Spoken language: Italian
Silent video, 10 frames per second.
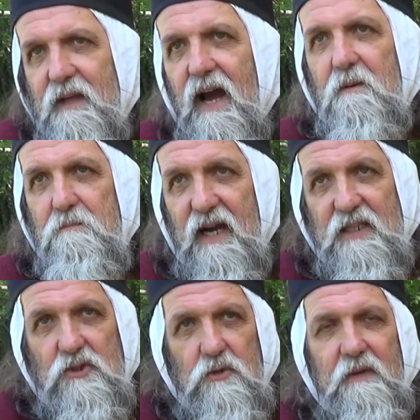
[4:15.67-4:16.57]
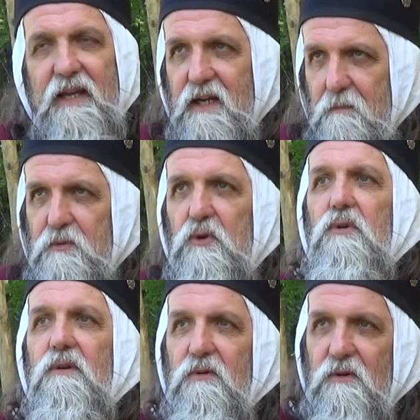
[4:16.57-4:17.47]
Arpastrum, era
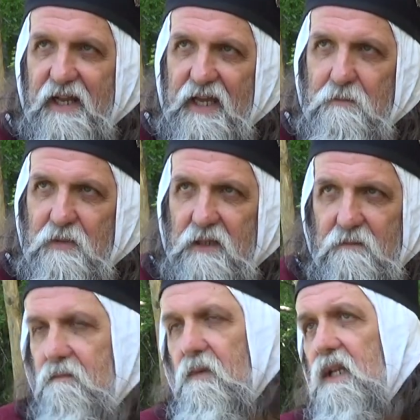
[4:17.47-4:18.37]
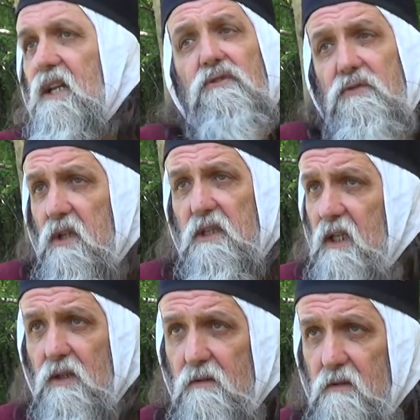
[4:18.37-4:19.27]
più un rugby, ah, calcio fiorentino.